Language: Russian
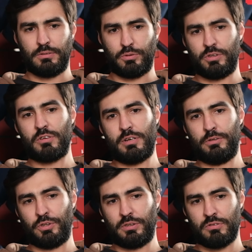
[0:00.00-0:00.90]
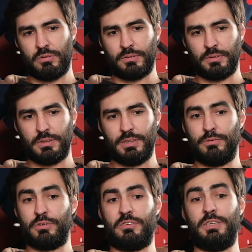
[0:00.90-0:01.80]
уже на следующий сезон.
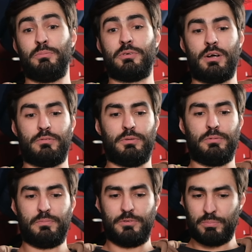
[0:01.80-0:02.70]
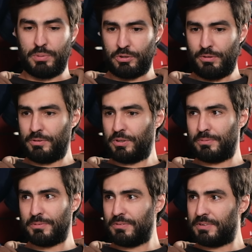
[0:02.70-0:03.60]
И вот с ним как вот, вот пошло во
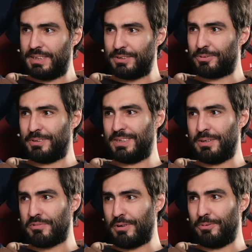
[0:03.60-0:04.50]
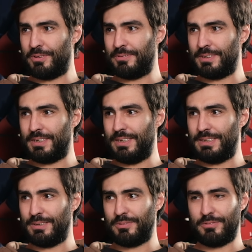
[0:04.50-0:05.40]
всем, все турниры абсолютно выиграли с ним.